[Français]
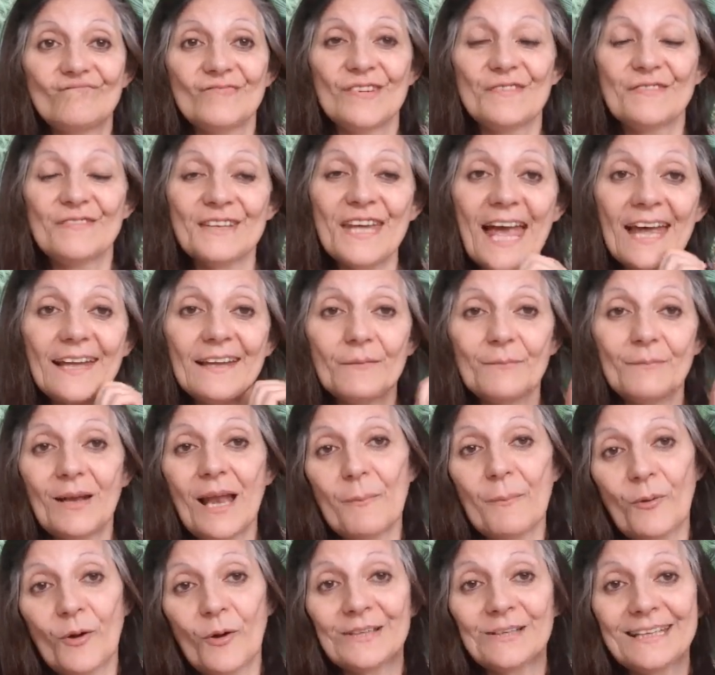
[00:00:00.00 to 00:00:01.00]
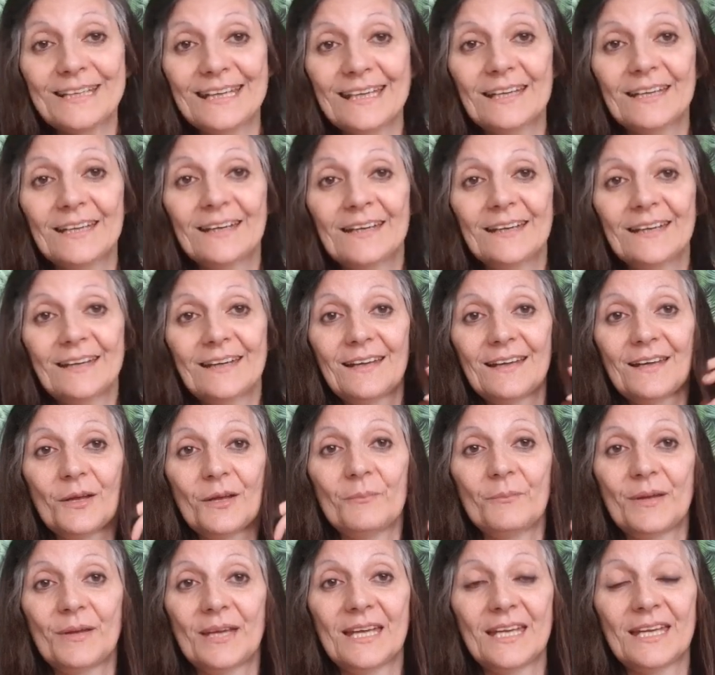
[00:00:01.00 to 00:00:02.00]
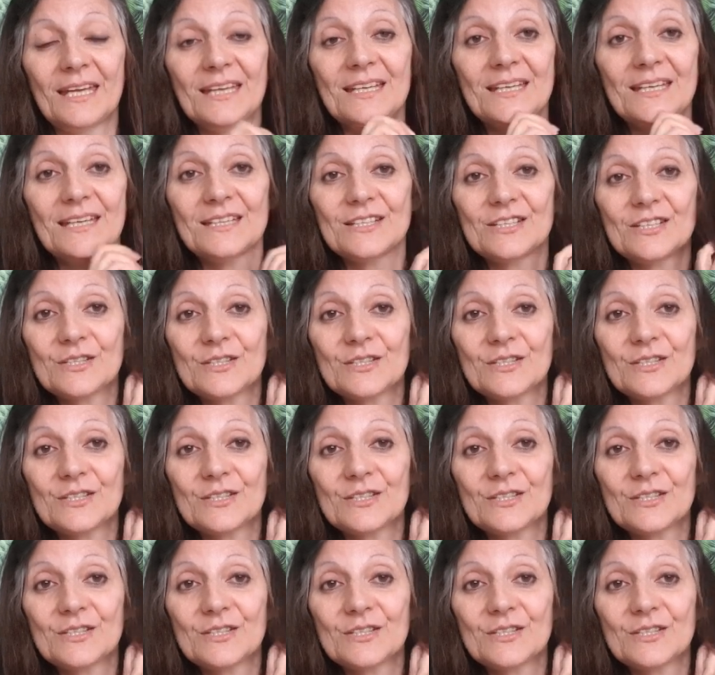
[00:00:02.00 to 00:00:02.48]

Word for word: Ils viennent me l'apporter mais